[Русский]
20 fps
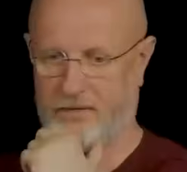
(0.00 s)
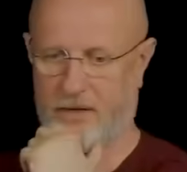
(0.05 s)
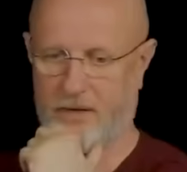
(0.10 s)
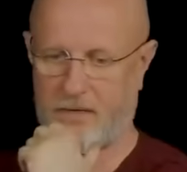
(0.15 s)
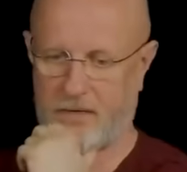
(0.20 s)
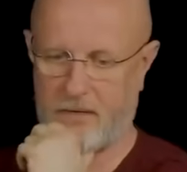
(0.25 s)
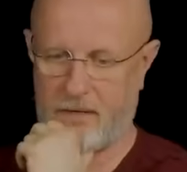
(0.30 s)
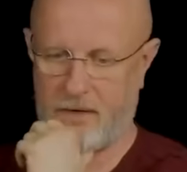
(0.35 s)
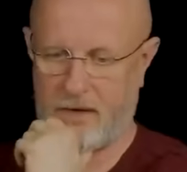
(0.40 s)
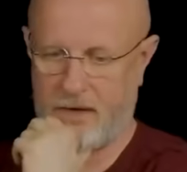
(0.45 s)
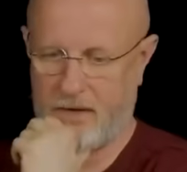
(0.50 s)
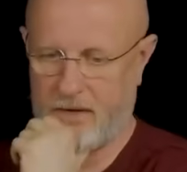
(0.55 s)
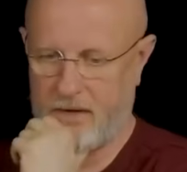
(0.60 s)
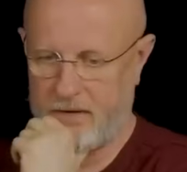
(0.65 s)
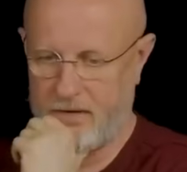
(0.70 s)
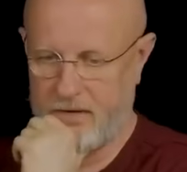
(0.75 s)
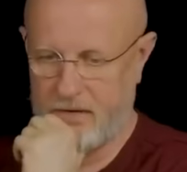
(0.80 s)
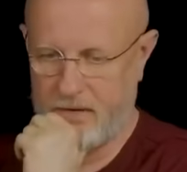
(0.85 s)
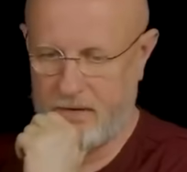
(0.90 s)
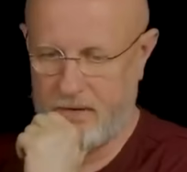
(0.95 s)
Дороги
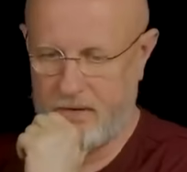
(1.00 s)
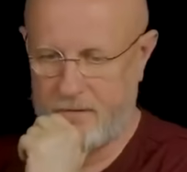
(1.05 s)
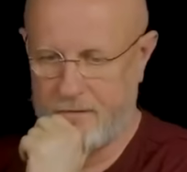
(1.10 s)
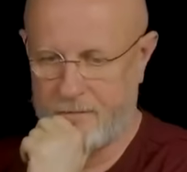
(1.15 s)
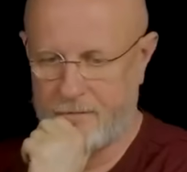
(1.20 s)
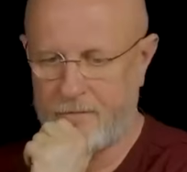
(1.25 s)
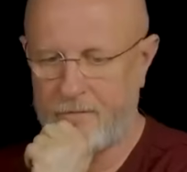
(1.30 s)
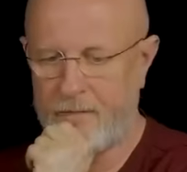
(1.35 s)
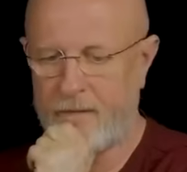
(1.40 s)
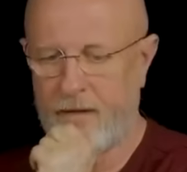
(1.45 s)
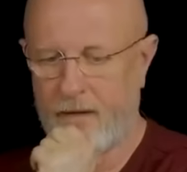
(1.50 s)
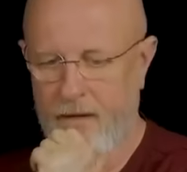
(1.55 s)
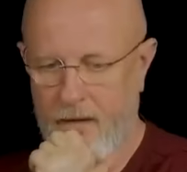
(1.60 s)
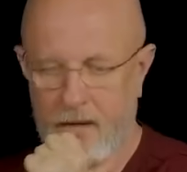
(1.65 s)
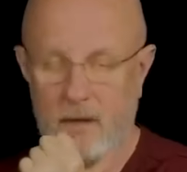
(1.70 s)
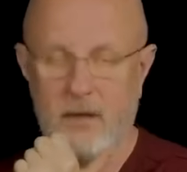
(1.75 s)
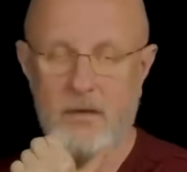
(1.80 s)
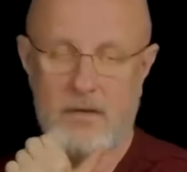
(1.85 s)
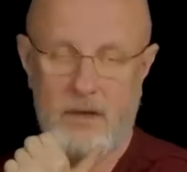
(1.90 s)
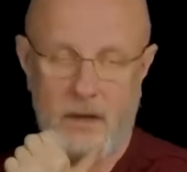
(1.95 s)
отличные,
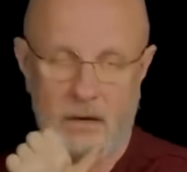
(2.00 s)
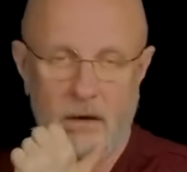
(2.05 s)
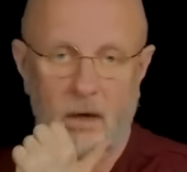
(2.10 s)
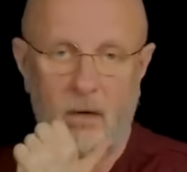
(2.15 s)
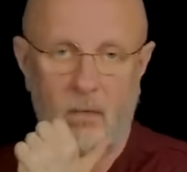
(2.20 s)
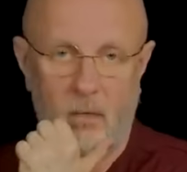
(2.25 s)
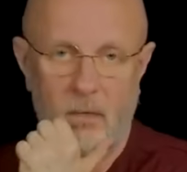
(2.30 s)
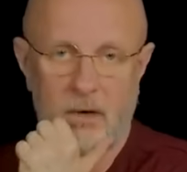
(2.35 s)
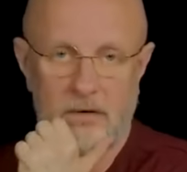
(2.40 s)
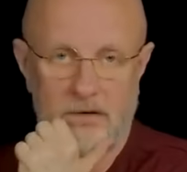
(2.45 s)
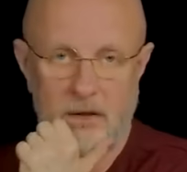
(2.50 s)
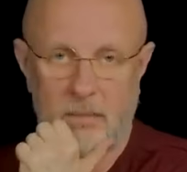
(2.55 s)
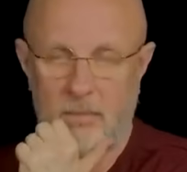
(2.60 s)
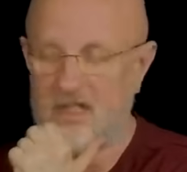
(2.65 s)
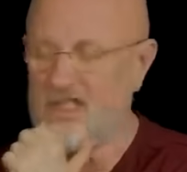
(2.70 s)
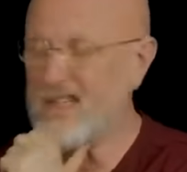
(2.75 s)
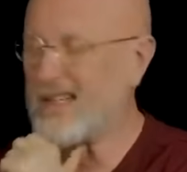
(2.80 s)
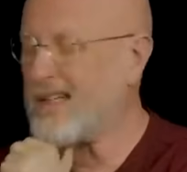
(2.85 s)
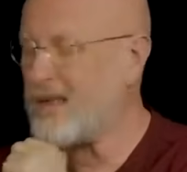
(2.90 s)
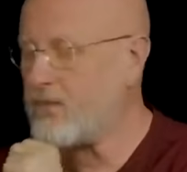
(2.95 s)
красота у вас там,
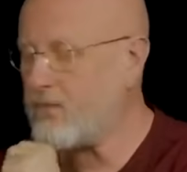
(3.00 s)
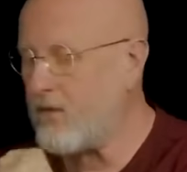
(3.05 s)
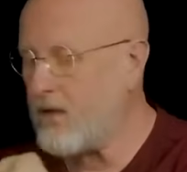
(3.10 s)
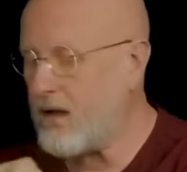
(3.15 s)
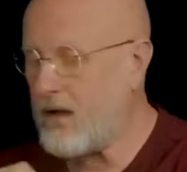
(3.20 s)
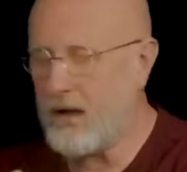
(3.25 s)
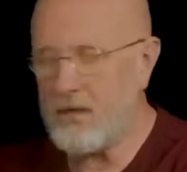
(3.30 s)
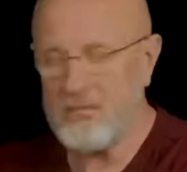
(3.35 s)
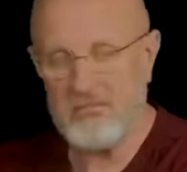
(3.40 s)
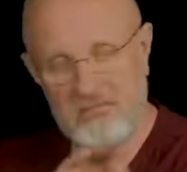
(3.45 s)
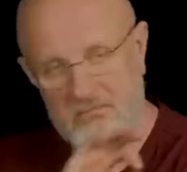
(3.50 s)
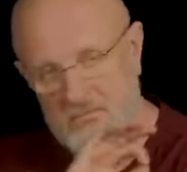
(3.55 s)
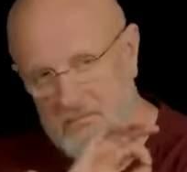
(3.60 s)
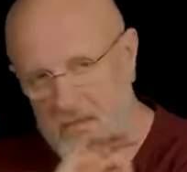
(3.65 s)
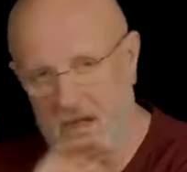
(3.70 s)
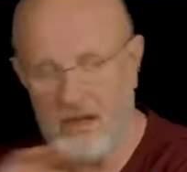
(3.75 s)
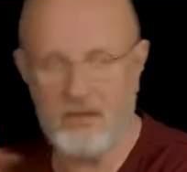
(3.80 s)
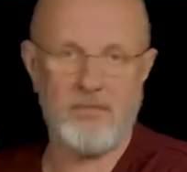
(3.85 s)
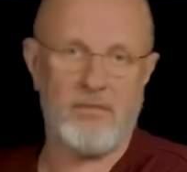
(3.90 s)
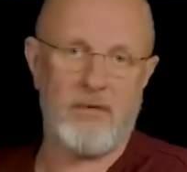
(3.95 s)
жратва
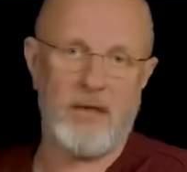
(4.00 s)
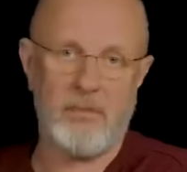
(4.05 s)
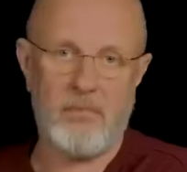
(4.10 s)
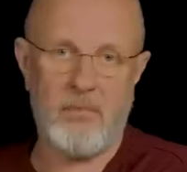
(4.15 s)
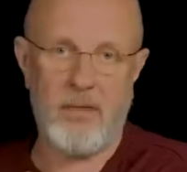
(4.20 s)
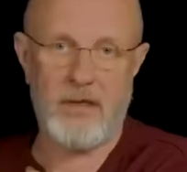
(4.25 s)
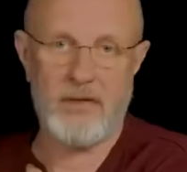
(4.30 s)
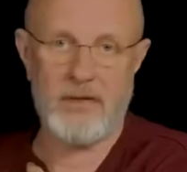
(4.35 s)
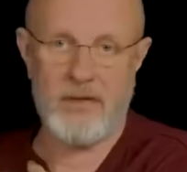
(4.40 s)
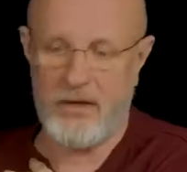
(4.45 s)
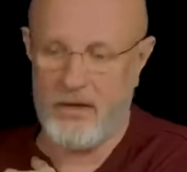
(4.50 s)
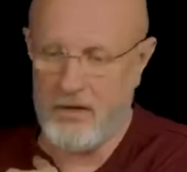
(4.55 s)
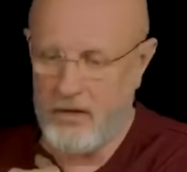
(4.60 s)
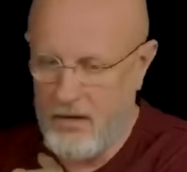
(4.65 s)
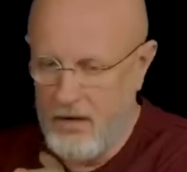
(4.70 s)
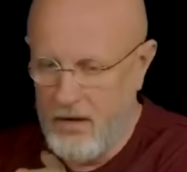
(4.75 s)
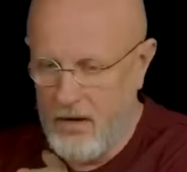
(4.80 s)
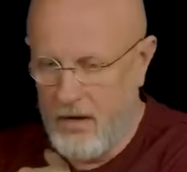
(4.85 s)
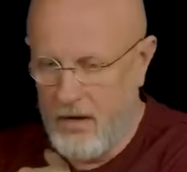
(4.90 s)
отвал башки.